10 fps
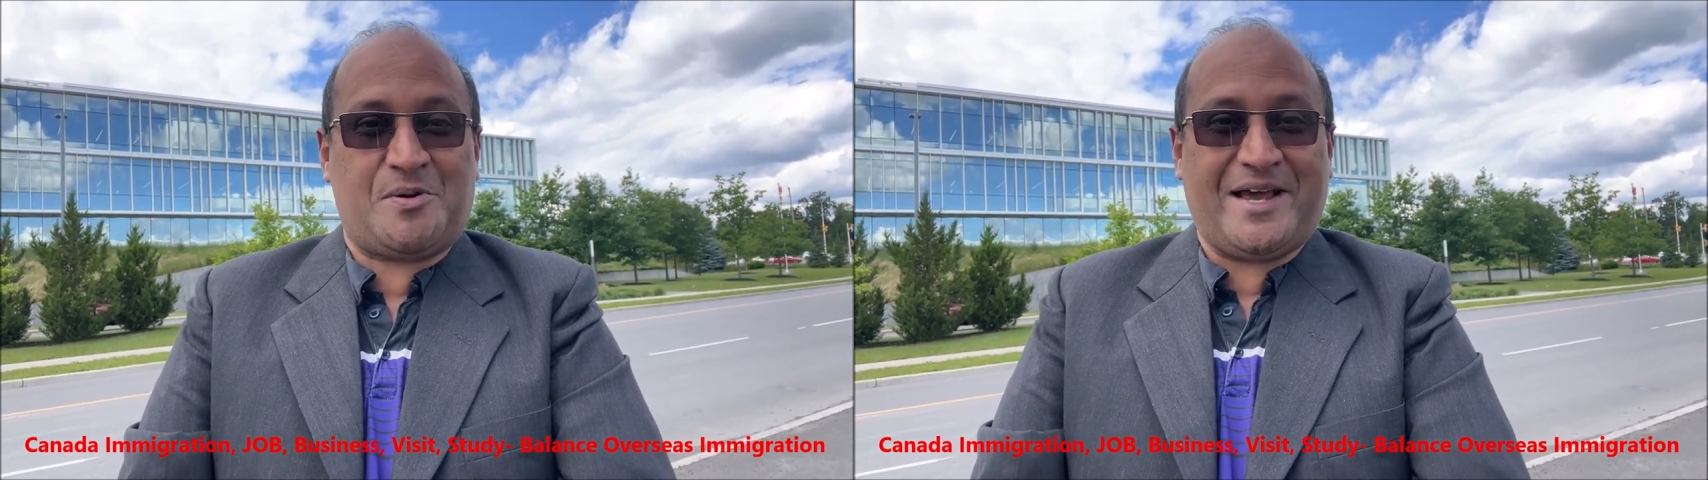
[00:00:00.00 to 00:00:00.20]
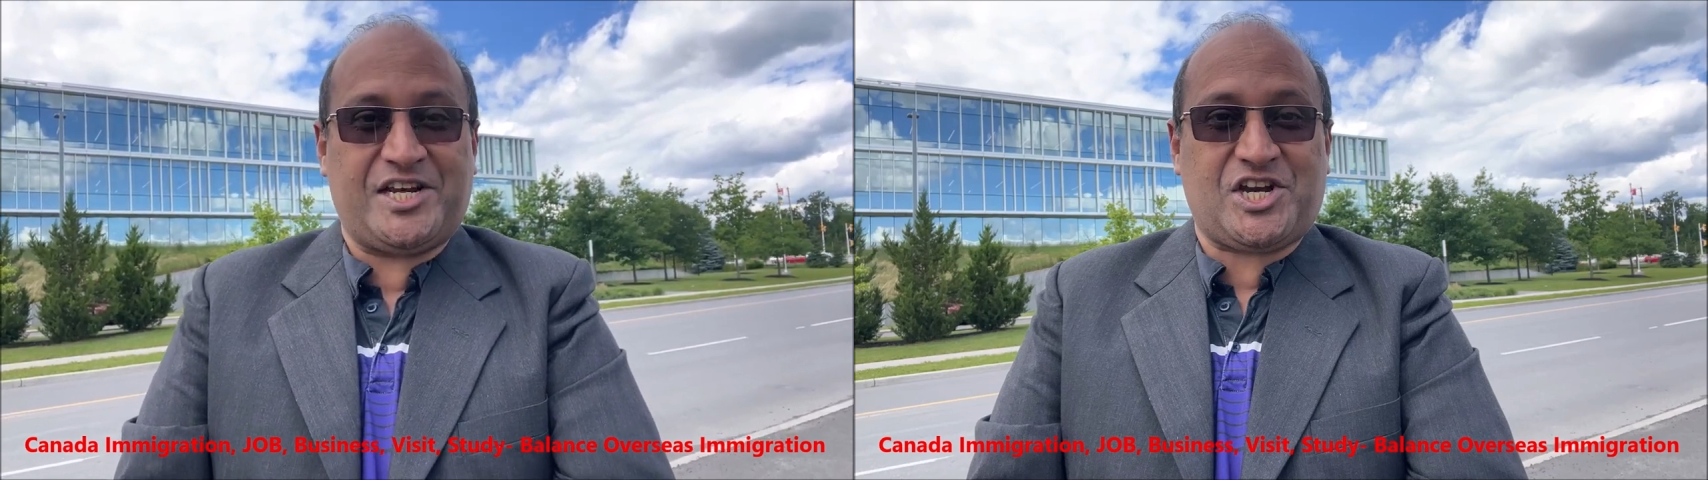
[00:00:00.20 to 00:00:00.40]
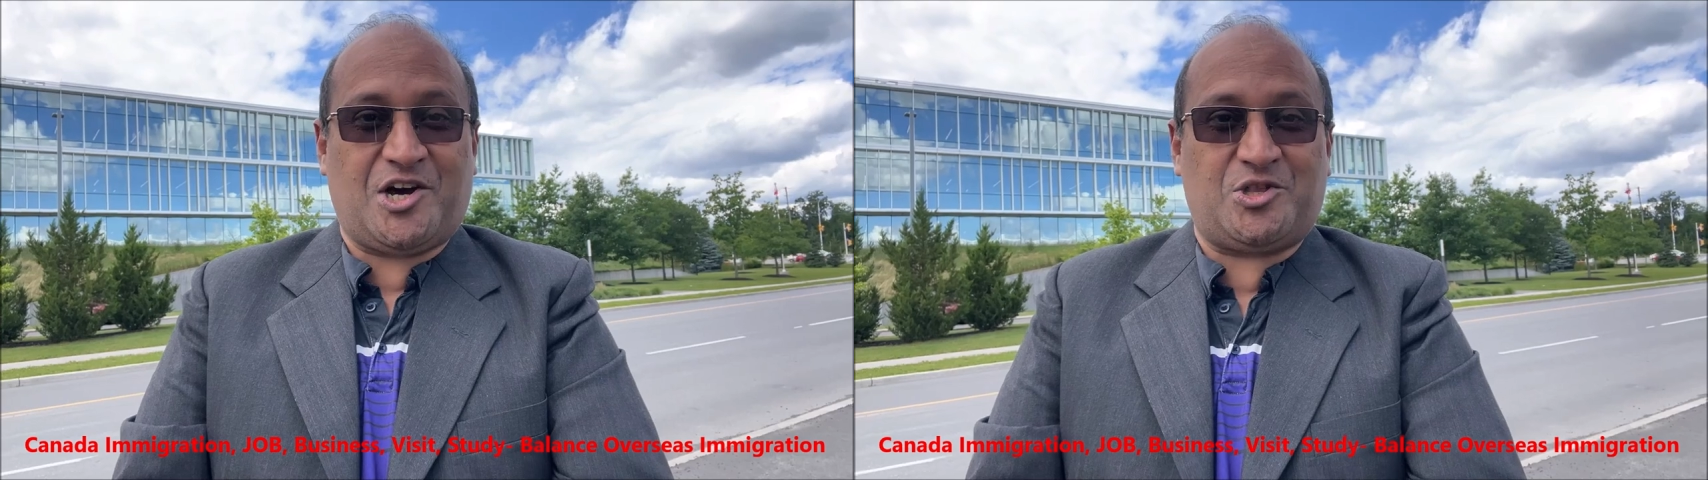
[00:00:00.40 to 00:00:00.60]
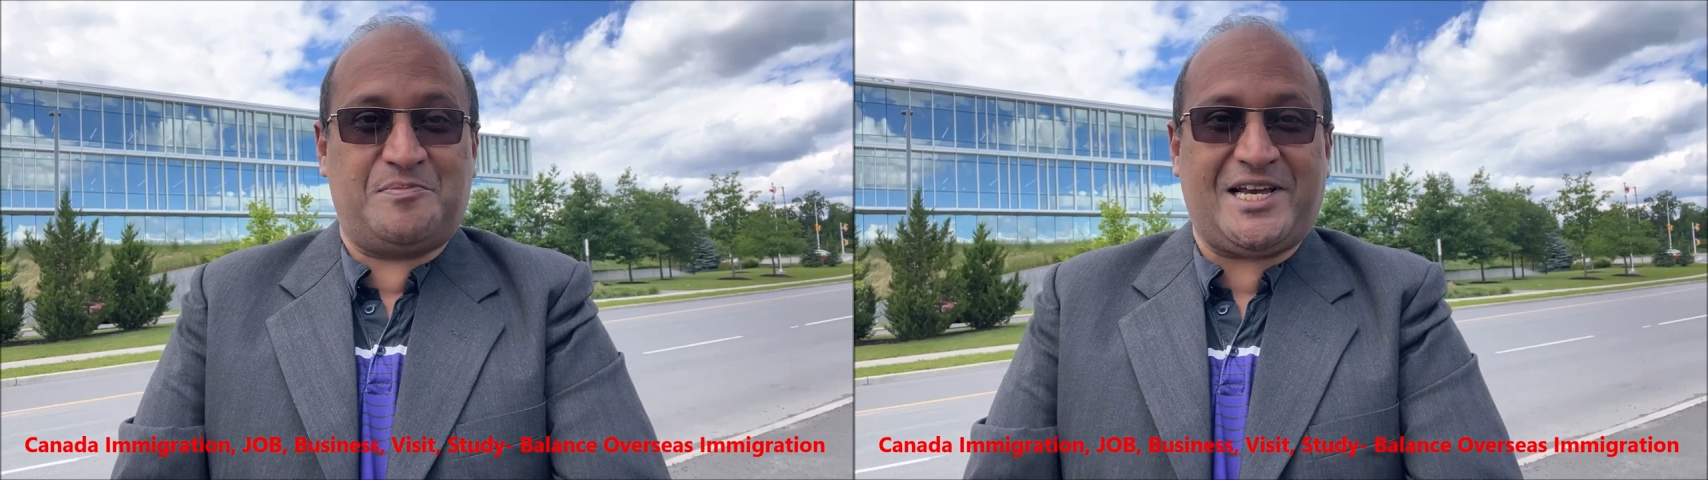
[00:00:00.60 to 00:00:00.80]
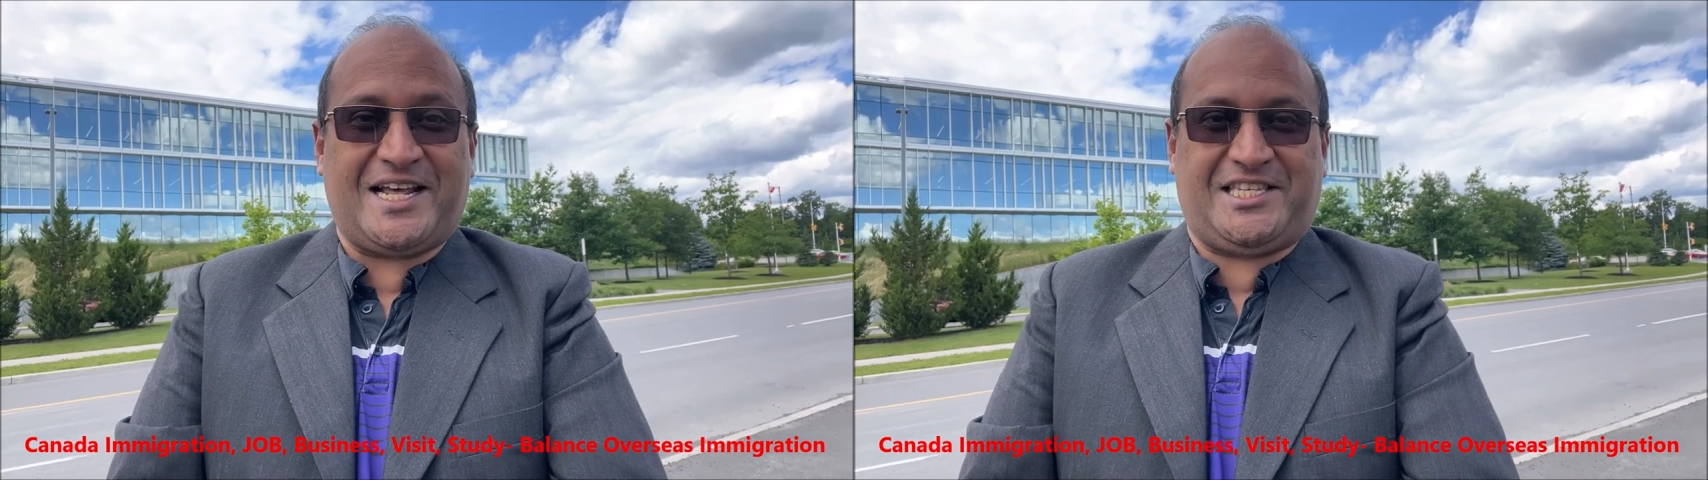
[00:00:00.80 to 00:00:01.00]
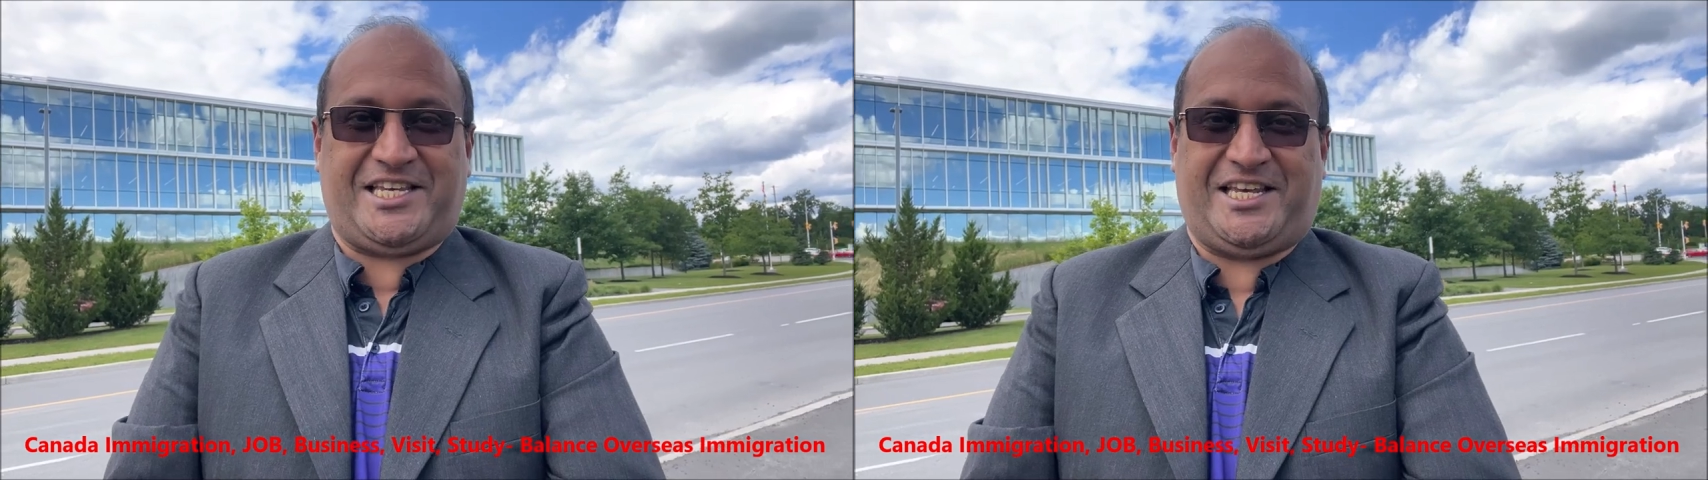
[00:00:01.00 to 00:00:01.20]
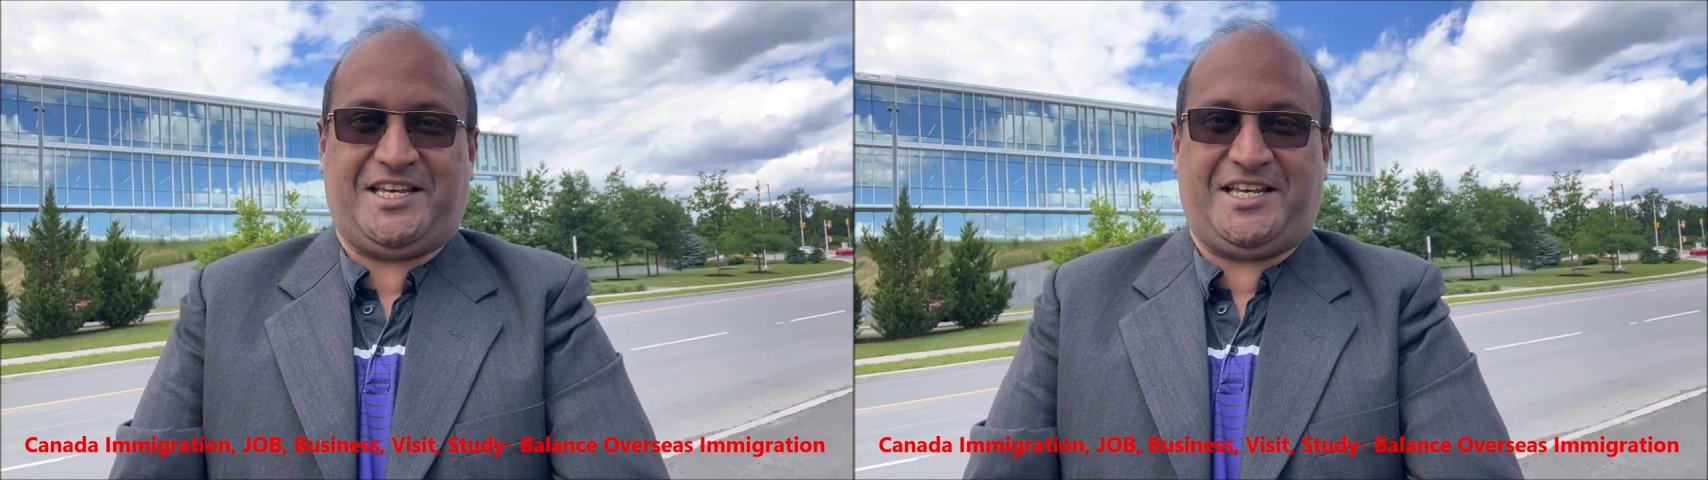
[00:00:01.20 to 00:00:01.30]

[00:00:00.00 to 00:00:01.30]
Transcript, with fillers: সবাইকে স্বাগতম জানাচ্ছি